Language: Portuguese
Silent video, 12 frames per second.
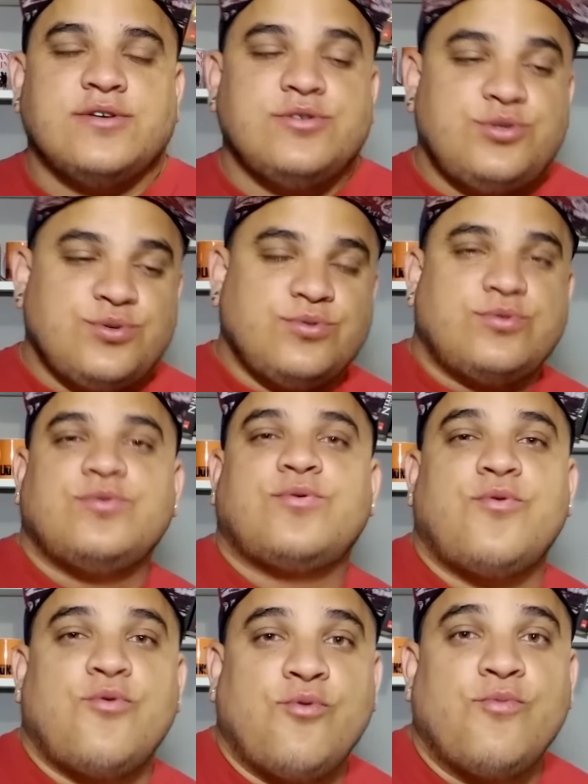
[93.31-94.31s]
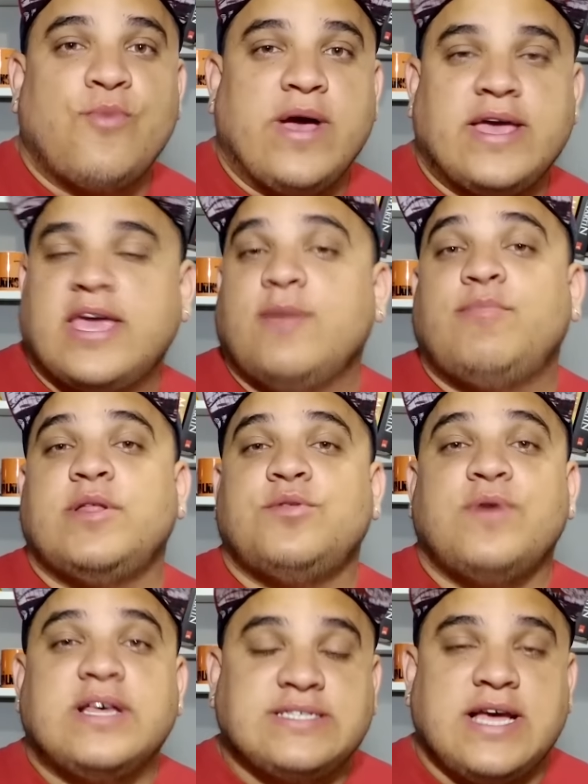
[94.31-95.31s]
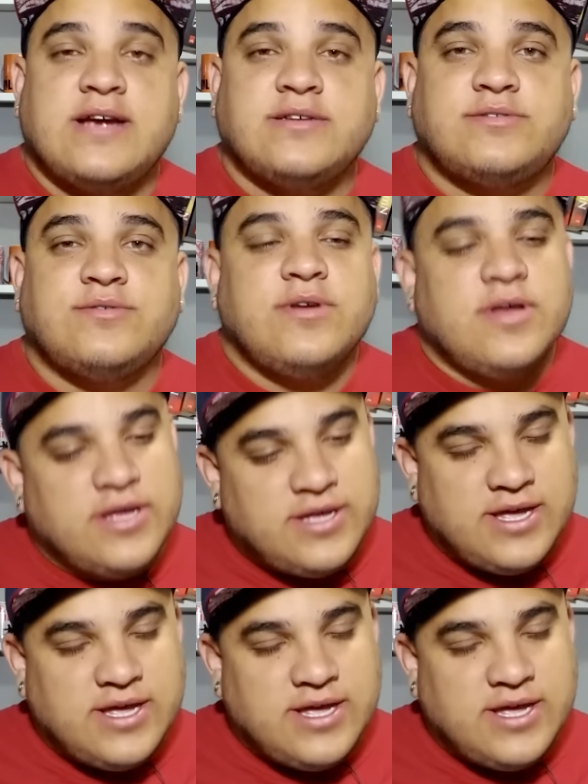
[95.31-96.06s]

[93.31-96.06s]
junto com a equipe do exército,